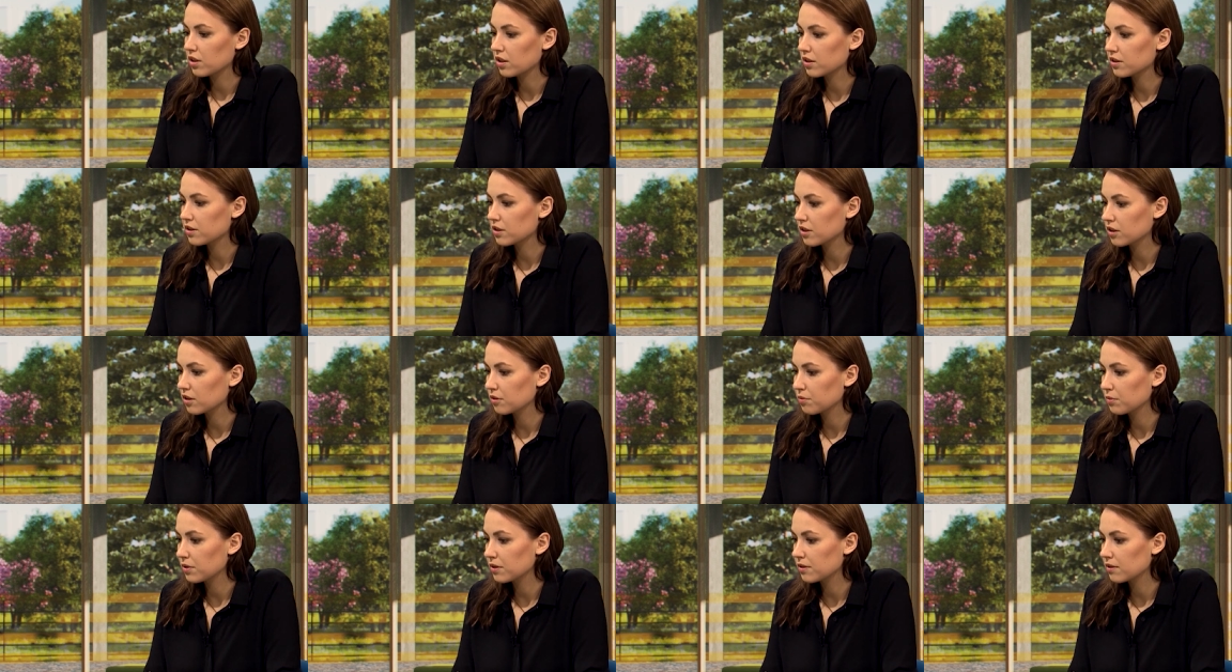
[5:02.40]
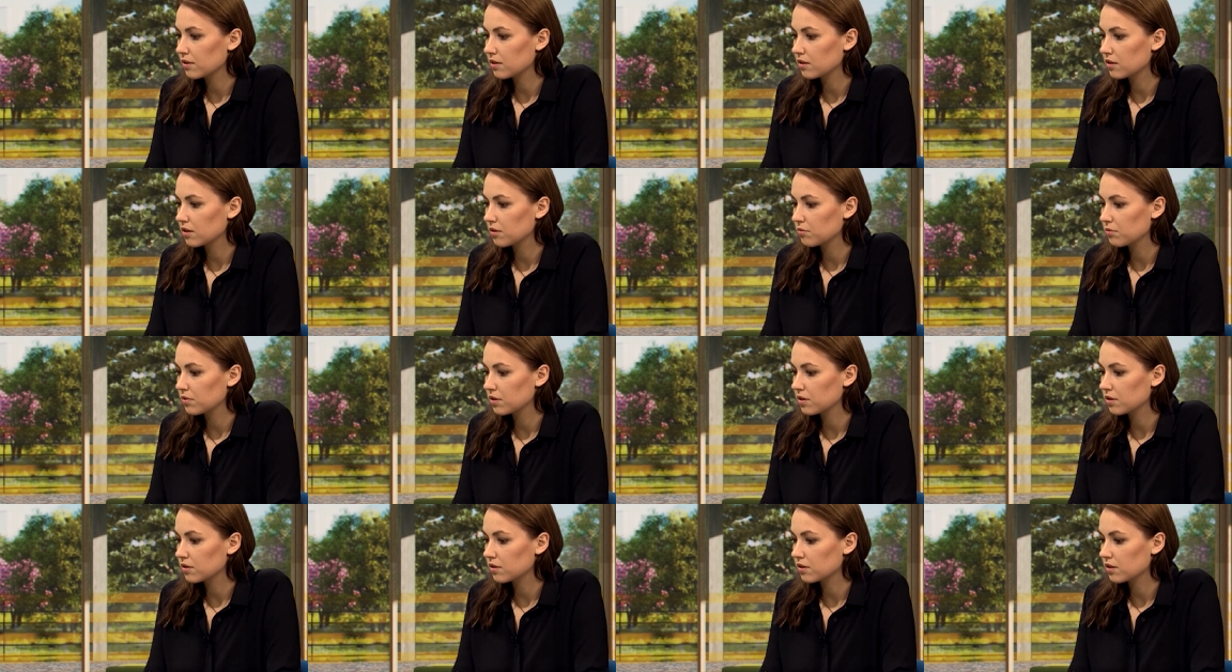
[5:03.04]
śledczych, między
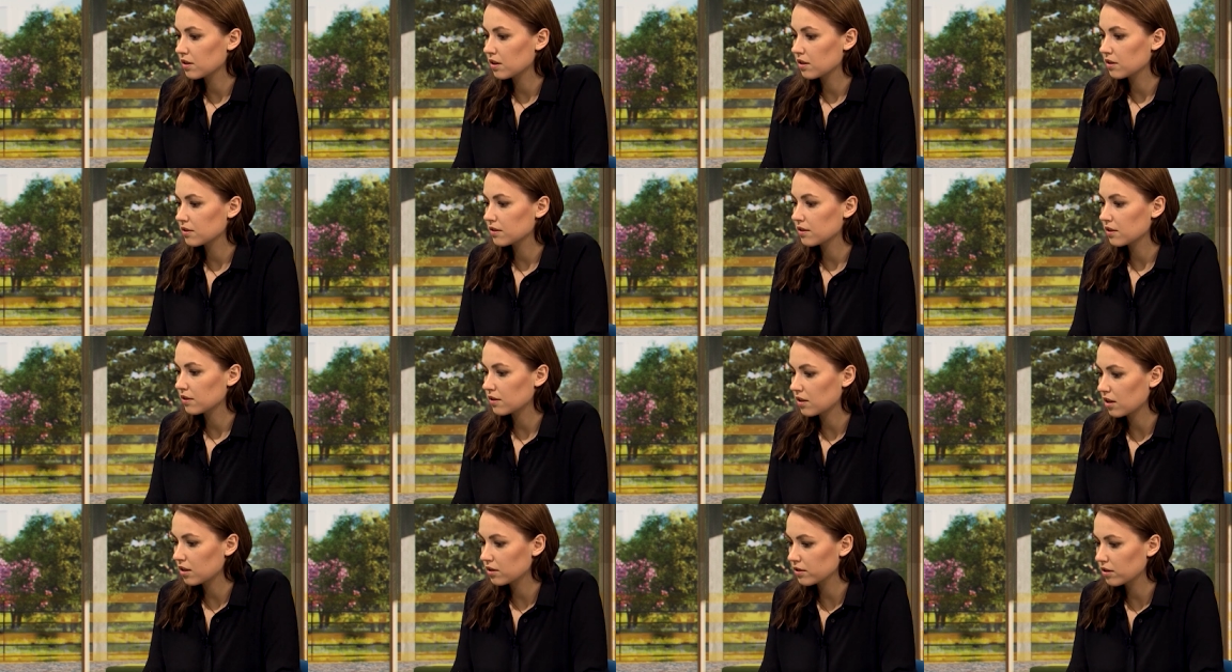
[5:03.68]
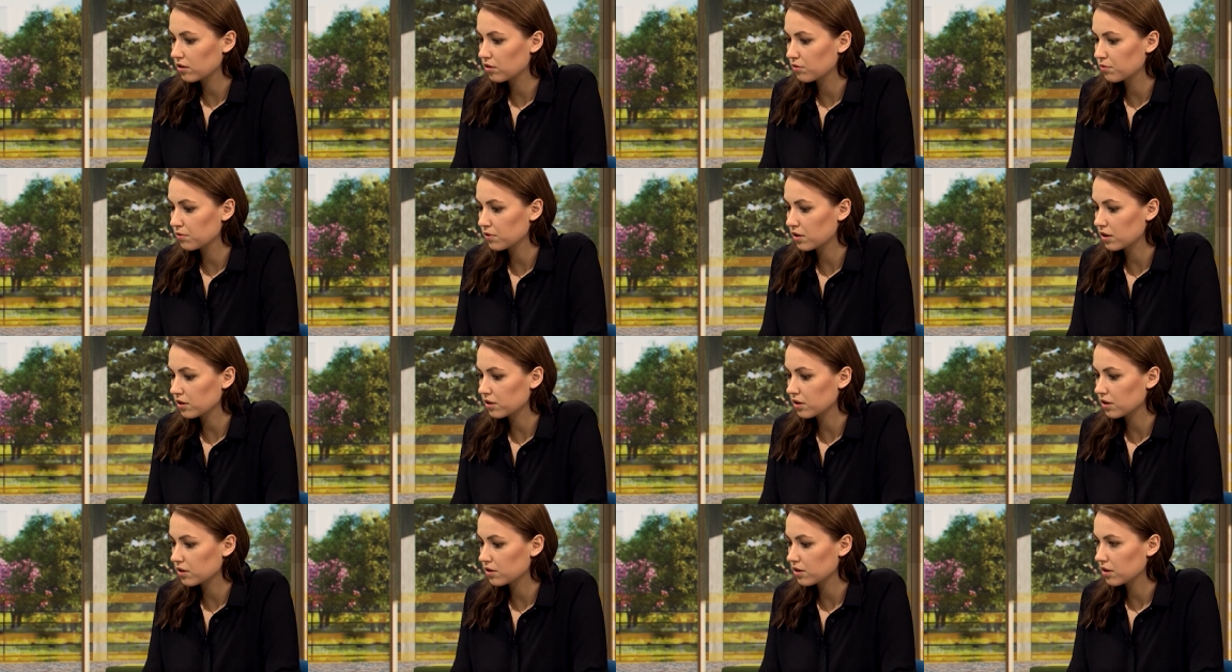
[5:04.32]
innymi z Centralnego
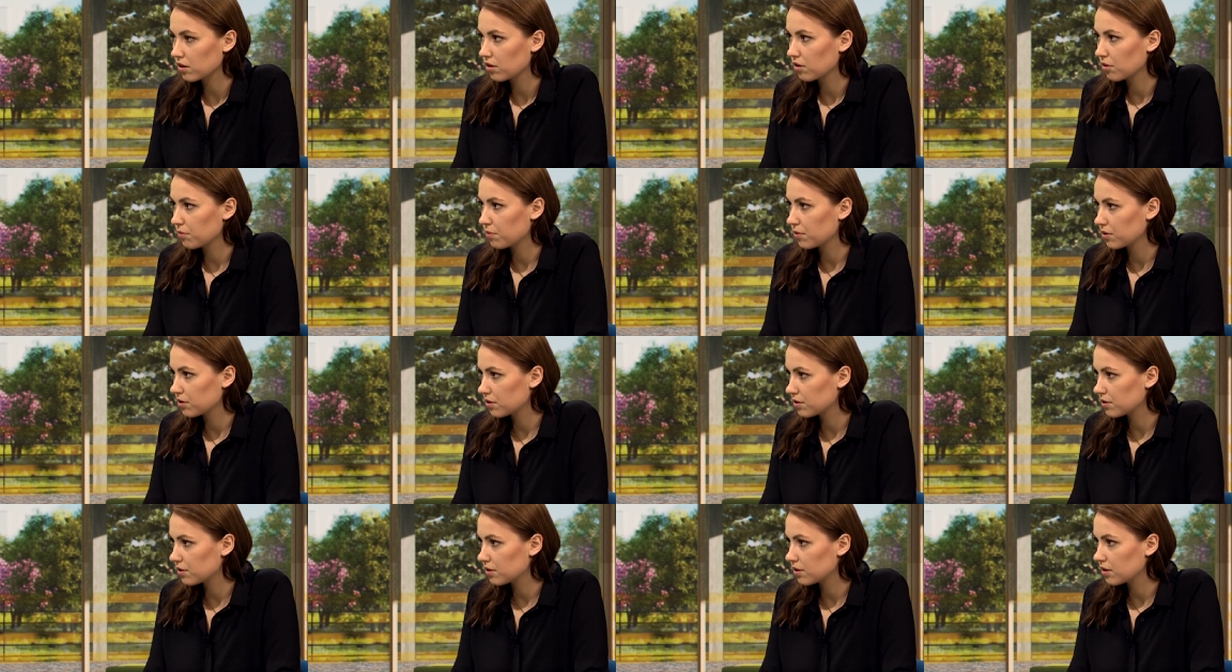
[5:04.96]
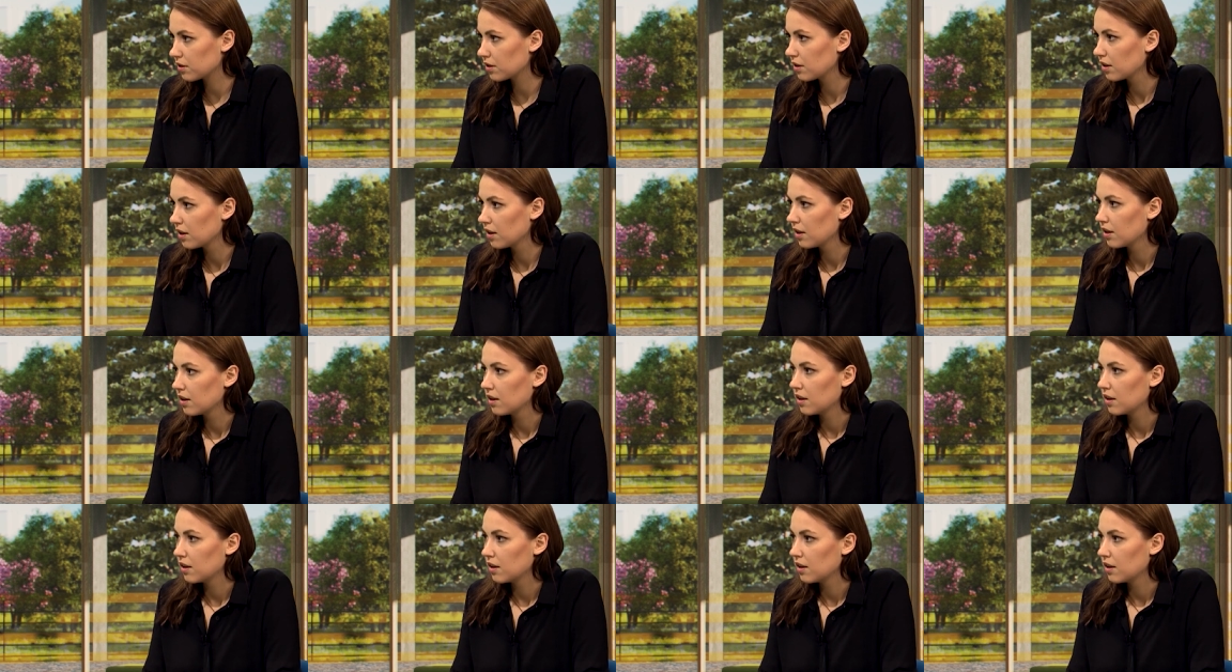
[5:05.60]
Biura Śledczego Policji,